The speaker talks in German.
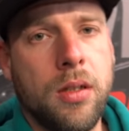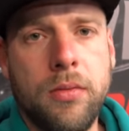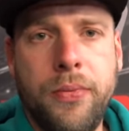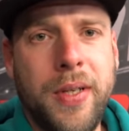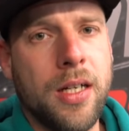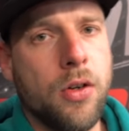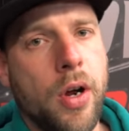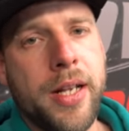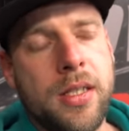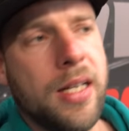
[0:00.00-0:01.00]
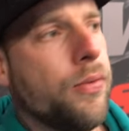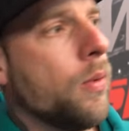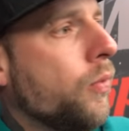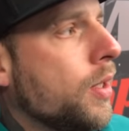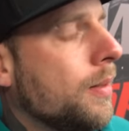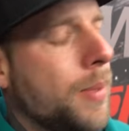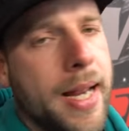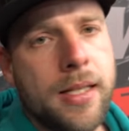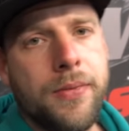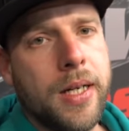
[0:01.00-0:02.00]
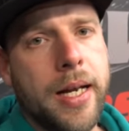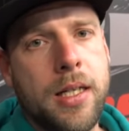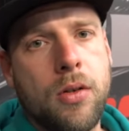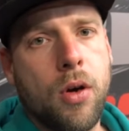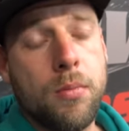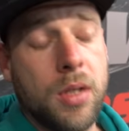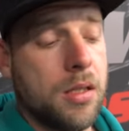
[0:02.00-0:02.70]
94, 500 PS vielleicht kommen.